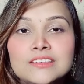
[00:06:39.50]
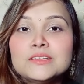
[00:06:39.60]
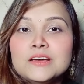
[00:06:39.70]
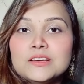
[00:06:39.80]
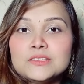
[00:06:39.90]

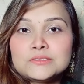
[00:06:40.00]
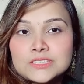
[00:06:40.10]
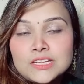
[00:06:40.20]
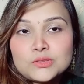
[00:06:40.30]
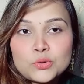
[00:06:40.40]
लेकिन
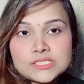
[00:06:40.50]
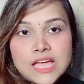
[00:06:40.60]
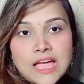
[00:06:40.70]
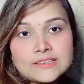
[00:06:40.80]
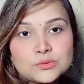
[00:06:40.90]

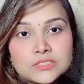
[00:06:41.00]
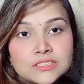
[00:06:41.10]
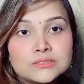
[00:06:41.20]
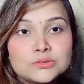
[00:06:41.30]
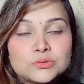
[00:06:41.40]
इसके लिए
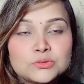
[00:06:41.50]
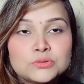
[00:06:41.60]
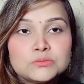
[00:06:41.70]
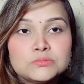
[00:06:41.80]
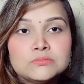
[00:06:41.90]
थोड़े से
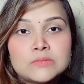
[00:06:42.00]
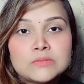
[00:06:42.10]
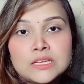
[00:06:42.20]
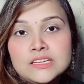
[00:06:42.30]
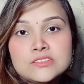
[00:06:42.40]
हैक्स होते
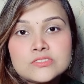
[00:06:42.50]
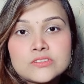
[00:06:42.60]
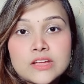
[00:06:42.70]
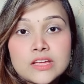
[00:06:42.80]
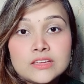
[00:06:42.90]
हैं तो
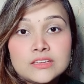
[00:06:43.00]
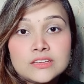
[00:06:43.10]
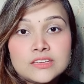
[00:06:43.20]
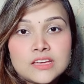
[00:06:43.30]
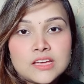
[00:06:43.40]
मैंने
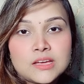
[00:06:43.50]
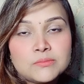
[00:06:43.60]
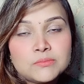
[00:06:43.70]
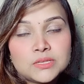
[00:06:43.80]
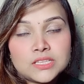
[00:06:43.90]
ये ट्राई
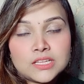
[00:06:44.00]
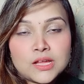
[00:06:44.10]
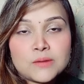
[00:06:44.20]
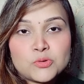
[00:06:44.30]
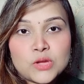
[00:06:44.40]
किया है
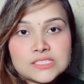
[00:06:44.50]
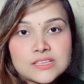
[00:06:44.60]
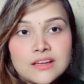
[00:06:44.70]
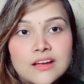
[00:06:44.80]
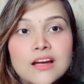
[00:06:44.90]
बताना आपको कैसा
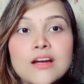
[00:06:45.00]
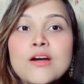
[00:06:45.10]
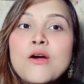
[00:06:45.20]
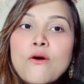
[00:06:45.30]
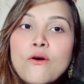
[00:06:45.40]
लगा
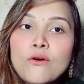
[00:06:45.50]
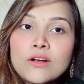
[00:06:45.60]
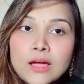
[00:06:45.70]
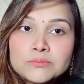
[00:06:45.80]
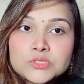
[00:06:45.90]

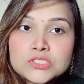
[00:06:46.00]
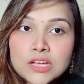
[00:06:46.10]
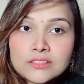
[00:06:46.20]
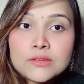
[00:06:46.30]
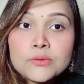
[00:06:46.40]
और आप
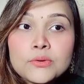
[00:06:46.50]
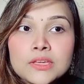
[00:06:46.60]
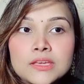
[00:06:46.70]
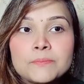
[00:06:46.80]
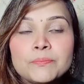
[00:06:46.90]

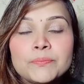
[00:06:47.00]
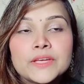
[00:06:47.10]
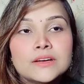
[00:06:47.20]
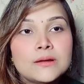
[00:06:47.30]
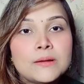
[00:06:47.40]
चाहते हो
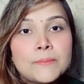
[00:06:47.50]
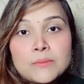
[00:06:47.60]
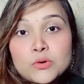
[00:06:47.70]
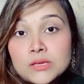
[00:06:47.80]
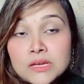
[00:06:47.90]
कि आ,
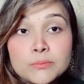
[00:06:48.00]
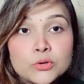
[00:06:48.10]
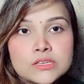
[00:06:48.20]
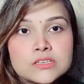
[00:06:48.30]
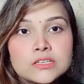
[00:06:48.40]
मैं
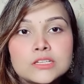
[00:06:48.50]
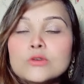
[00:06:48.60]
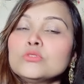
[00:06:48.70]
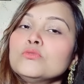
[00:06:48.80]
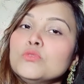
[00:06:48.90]
आपको ये
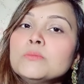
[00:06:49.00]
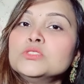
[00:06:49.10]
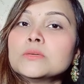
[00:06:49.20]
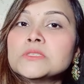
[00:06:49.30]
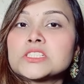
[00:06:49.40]
मेकअप लुक
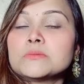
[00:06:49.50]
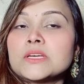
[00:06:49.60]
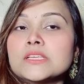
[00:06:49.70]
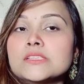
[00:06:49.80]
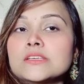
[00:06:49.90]
क्रिएट करके
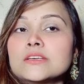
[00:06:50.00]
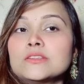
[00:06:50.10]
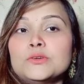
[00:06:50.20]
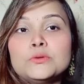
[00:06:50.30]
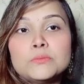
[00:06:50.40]
दिखाऊँ तो वो भी आप
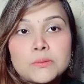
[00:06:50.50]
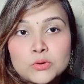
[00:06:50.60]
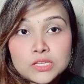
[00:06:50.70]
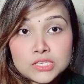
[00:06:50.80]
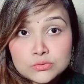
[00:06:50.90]
मुझे कमेंट
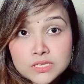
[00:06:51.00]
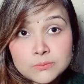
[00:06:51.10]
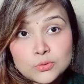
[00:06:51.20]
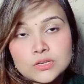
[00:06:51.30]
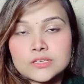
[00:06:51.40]
सेक्शन में कह
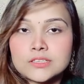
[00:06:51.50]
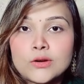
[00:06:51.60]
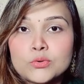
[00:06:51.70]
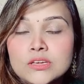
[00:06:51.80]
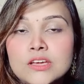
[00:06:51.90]
सकते हो मैं
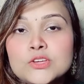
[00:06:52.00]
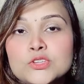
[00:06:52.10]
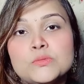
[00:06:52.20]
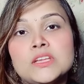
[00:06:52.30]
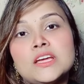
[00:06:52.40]
आपको ये
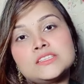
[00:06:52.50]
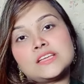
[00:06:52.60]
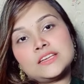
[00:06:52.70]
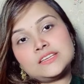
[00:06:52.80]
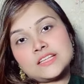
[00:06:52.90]
न्यू मेकअप
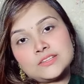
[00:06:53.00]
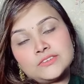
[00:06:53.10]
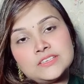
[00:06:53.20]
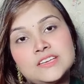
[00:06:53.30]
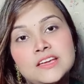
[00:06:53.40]
लुक करके
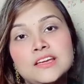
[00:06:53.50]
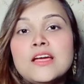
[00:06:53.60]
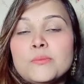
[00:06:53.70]
दिखाऊंगी